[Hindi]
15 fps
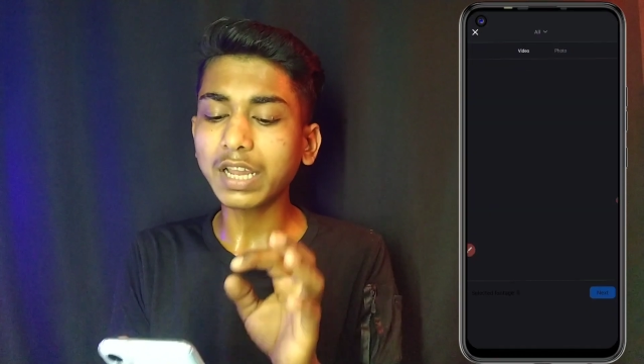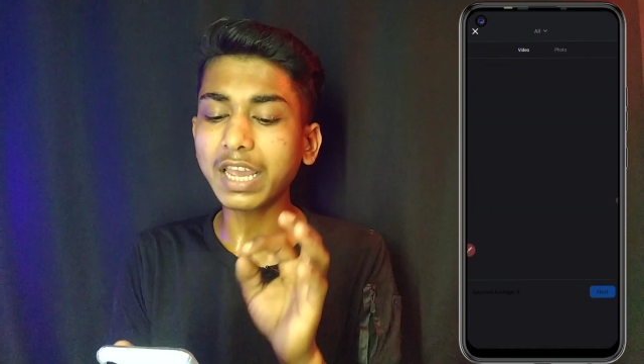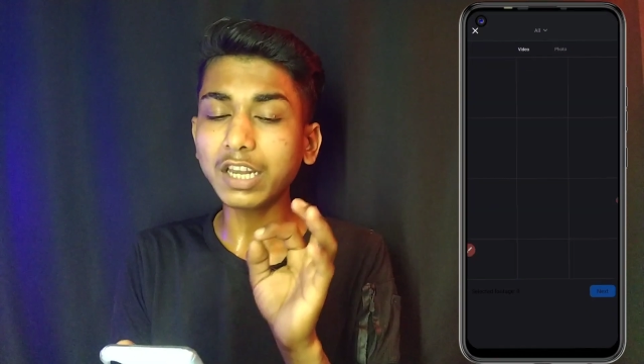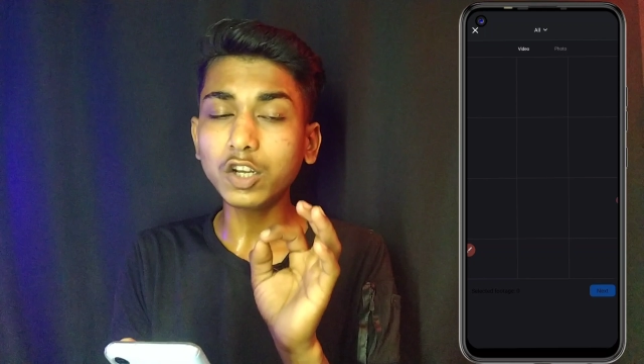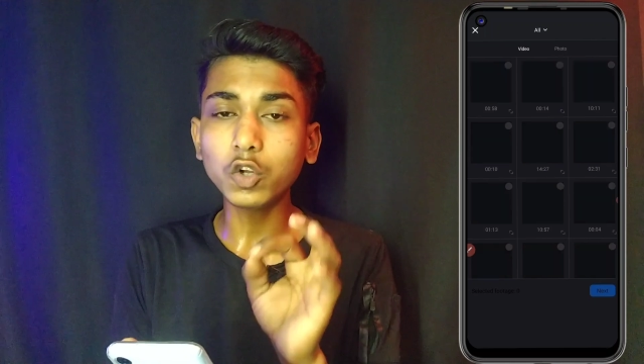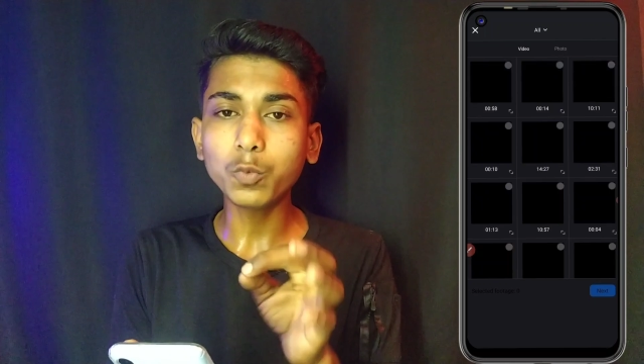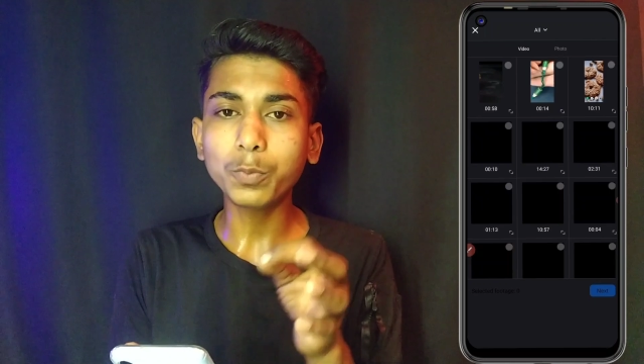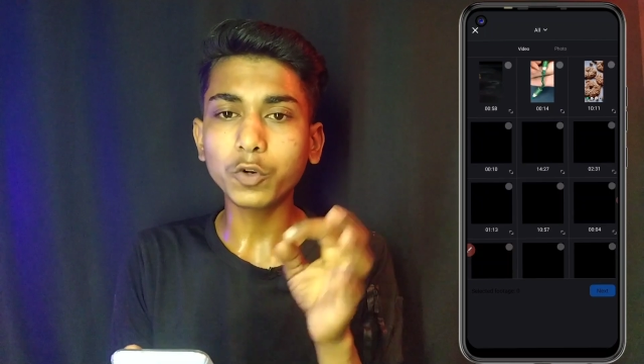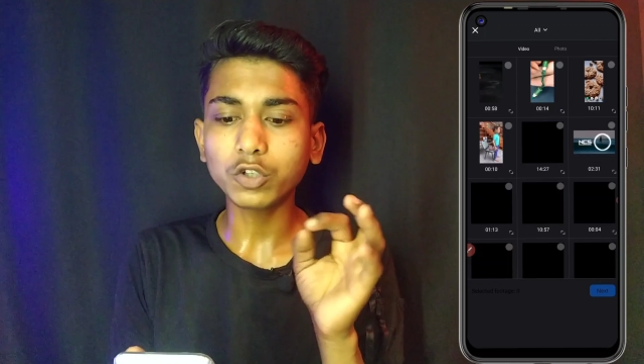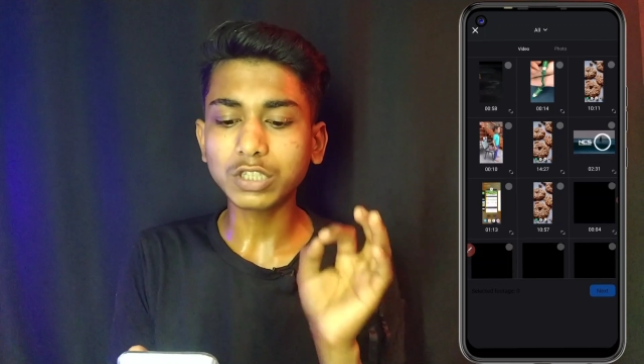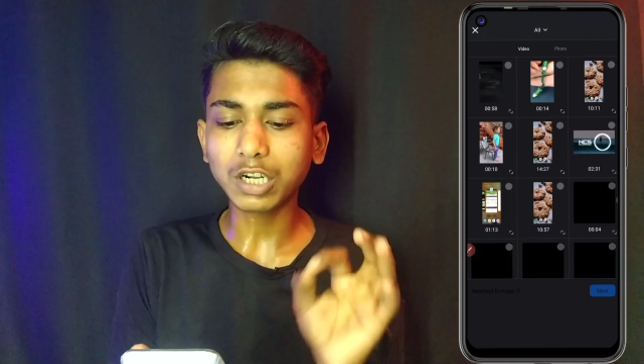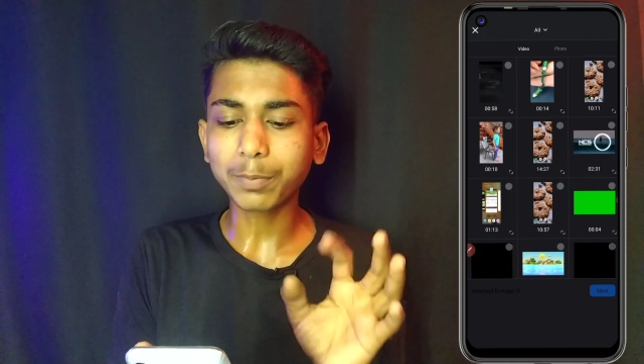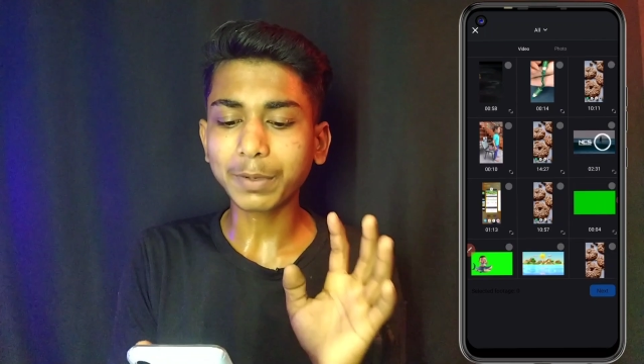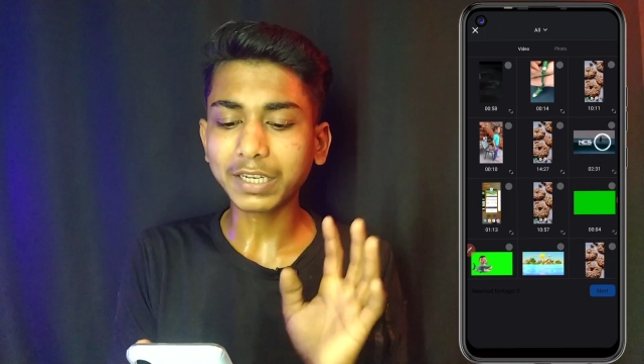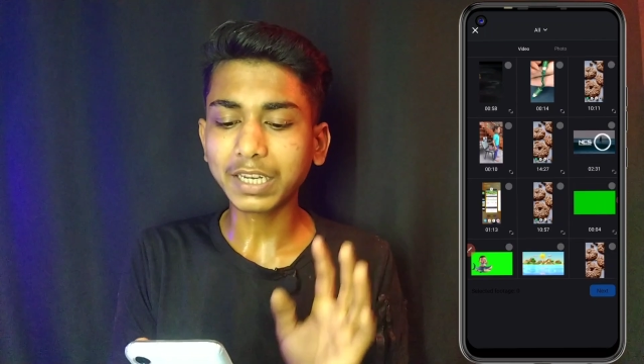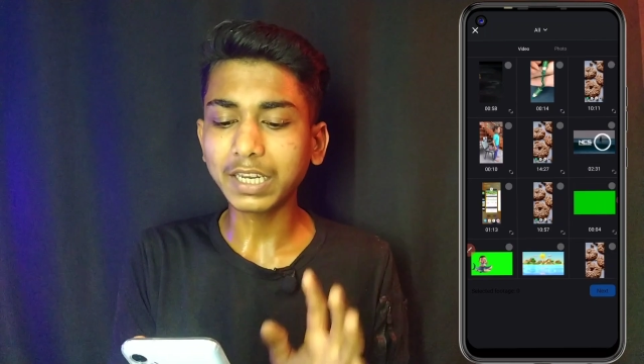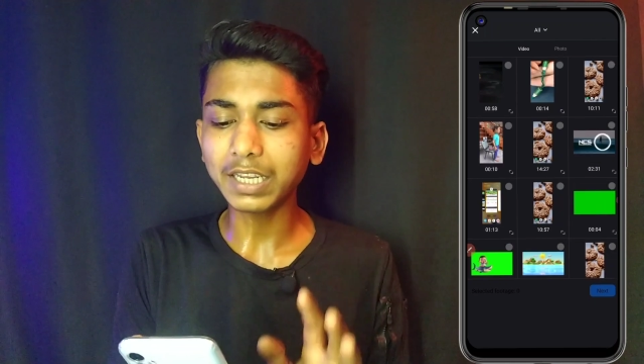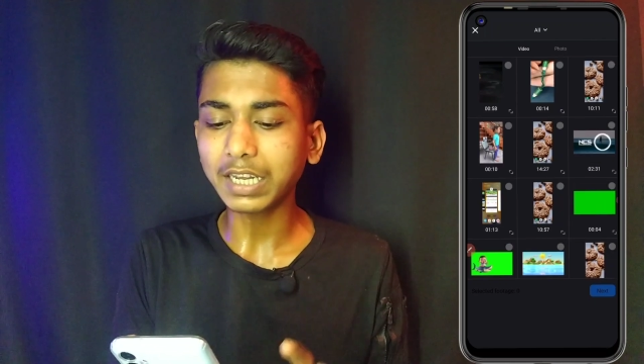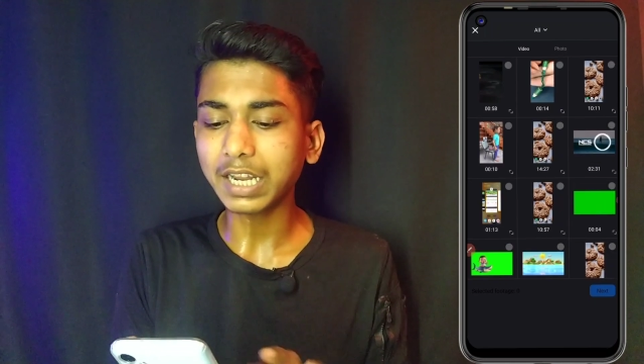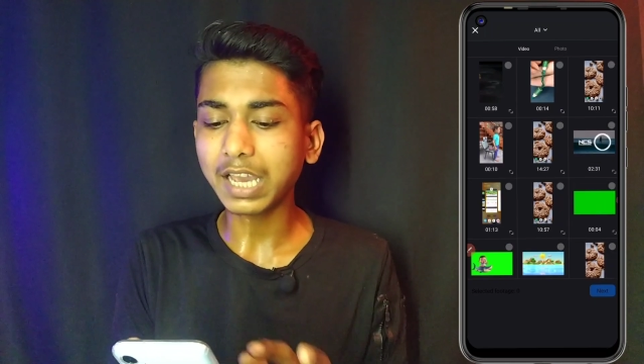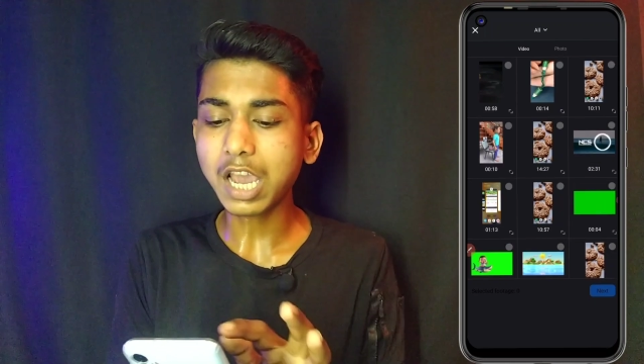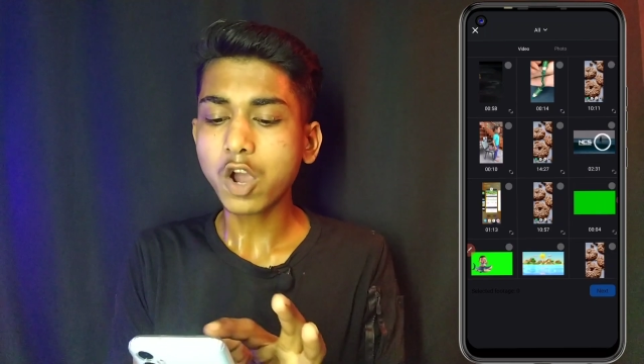करना है न्यू प्रोजेक्ट पर
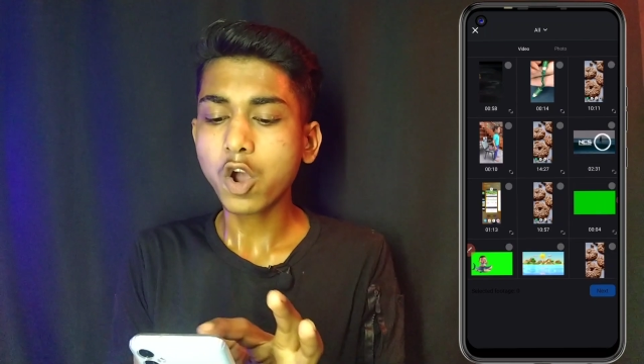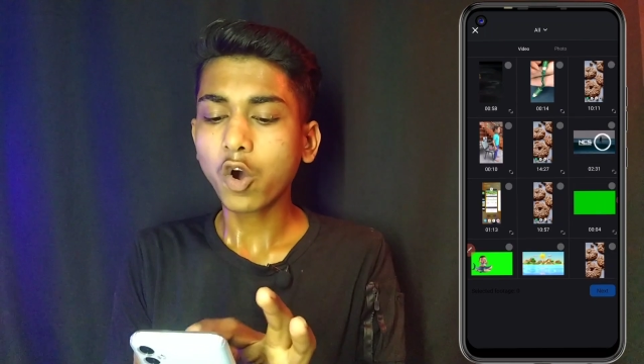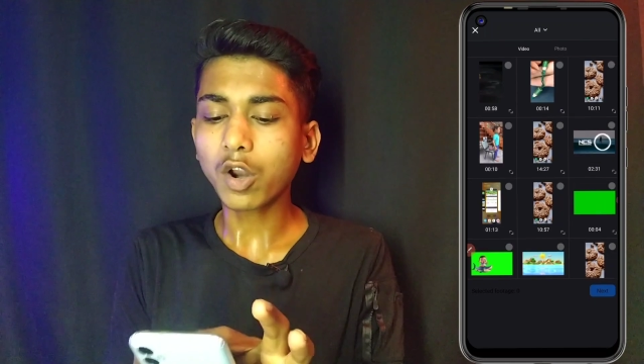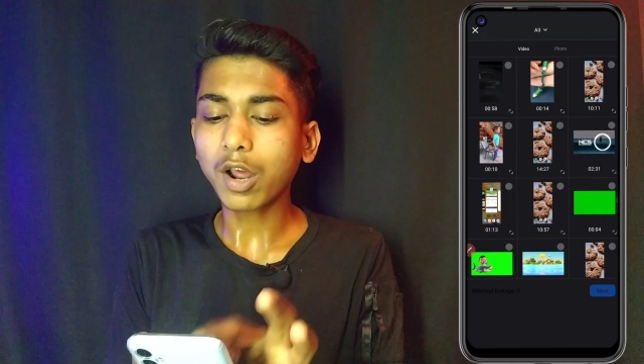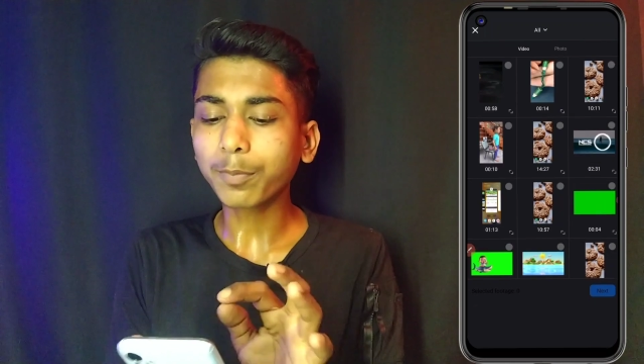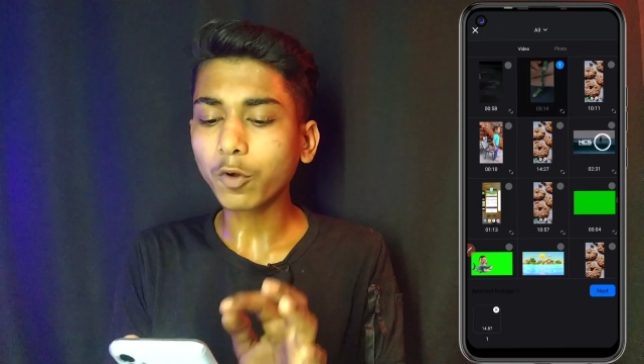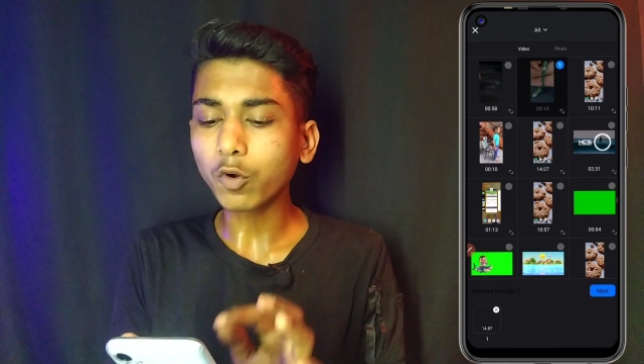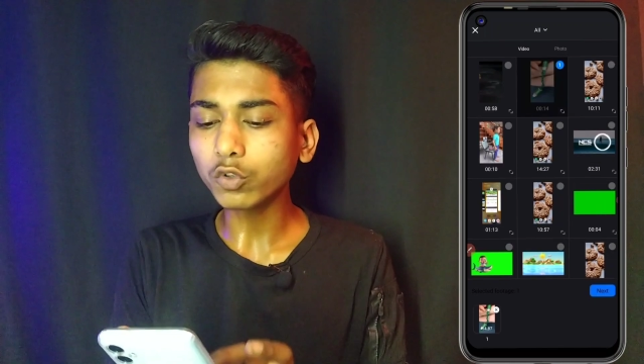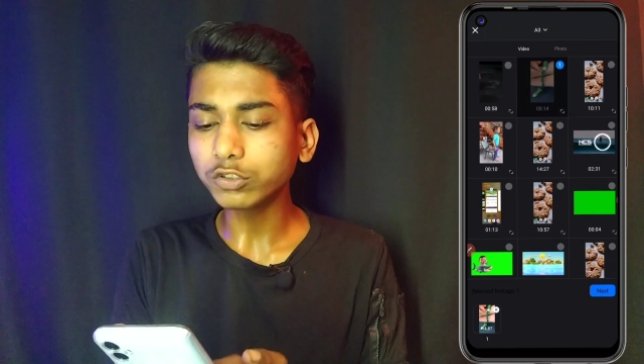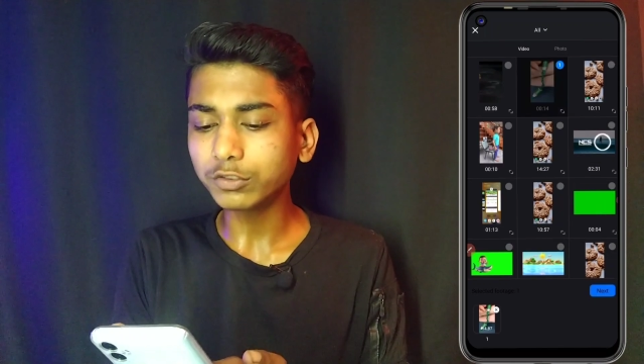क्लिक करना है और आपको